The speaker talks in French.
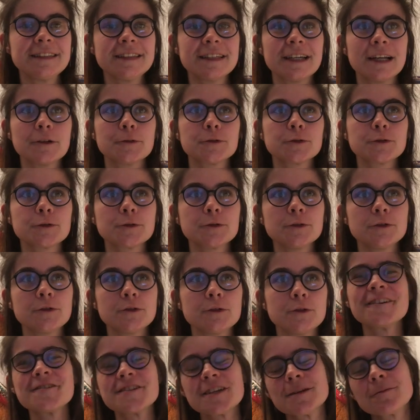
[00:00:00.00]
C'est quelque
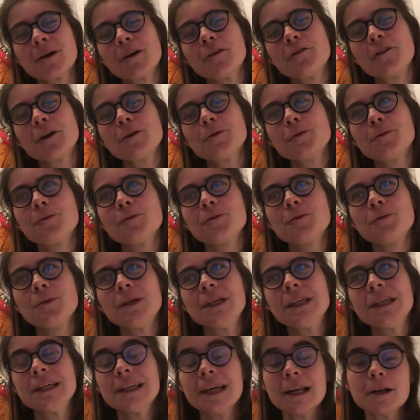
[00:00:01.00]
chose que j'aimerais faire
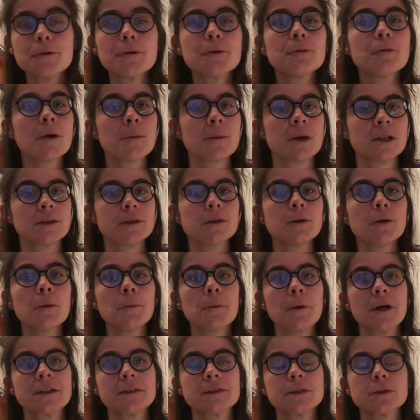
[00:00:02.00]
depuis quelques mois
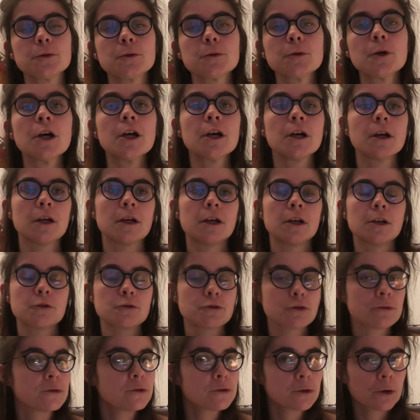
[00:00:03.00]
maintenant parce que
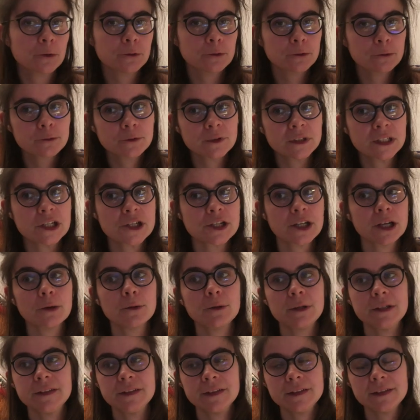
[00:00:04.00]
je me suis rendu compte déjà
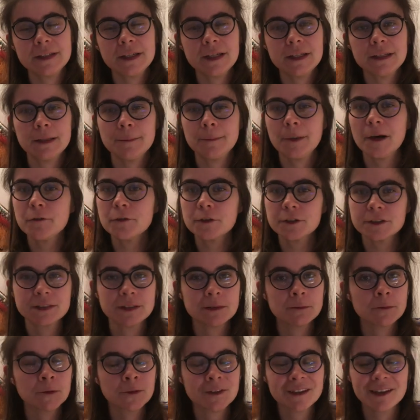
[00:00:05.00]
que les essais n'étaient pas
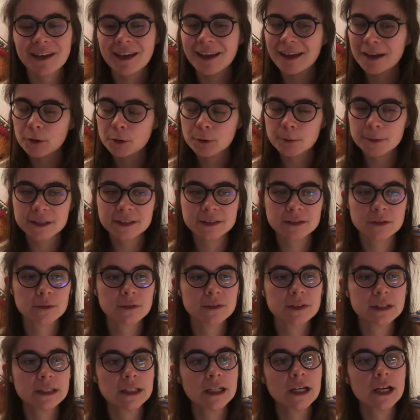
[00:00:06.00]
forcément très
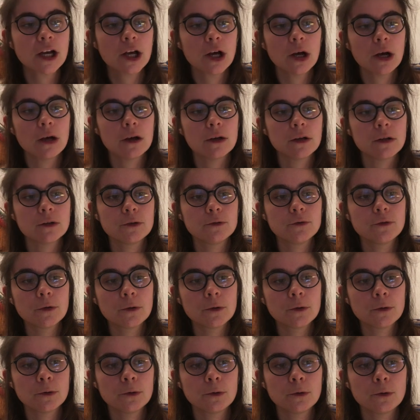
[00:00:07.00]
représentés euh,
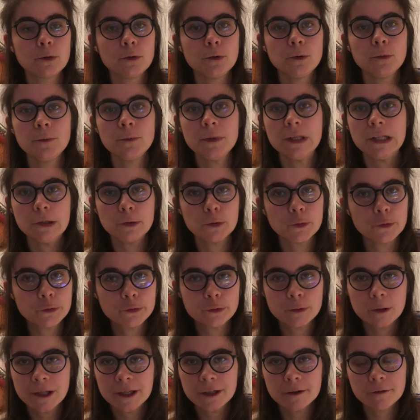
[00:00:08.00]
dans euh, le milieu
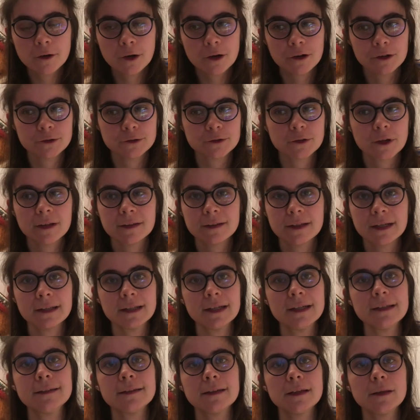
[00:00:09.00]
du livre euh, sur
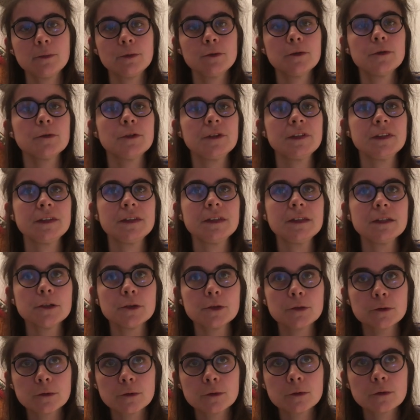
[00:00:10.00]
internet et puis aussi
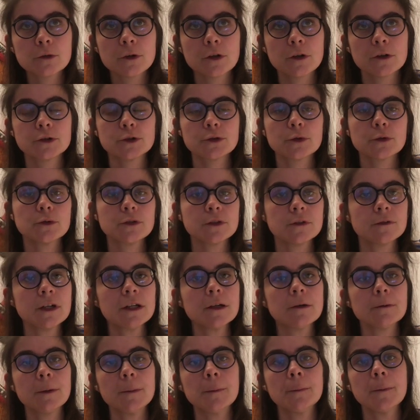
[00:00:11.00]
que je recevais
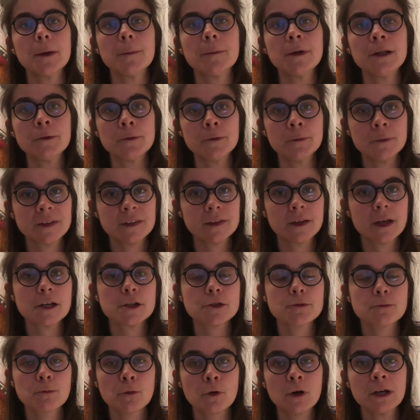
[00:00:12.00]
quand même pas mal de
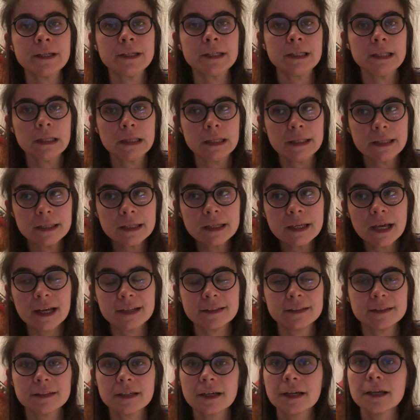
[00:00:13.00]
messages, moi qui lis
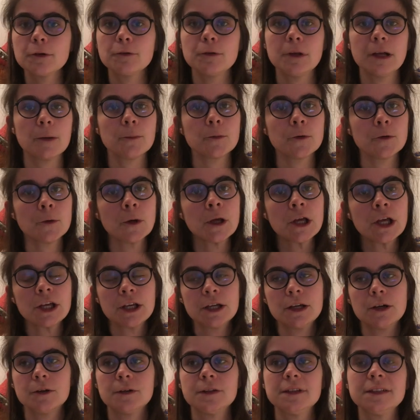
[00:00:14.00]
assez régulièrement
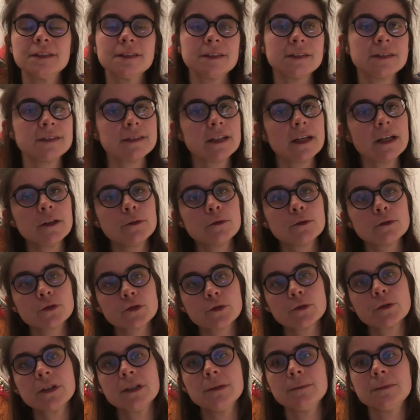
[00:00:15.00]
des essais, de
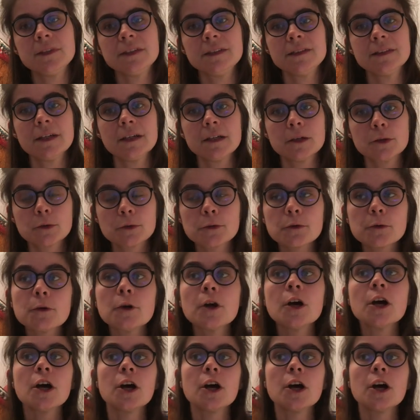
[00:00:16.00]
gens qui me disaient qu'ils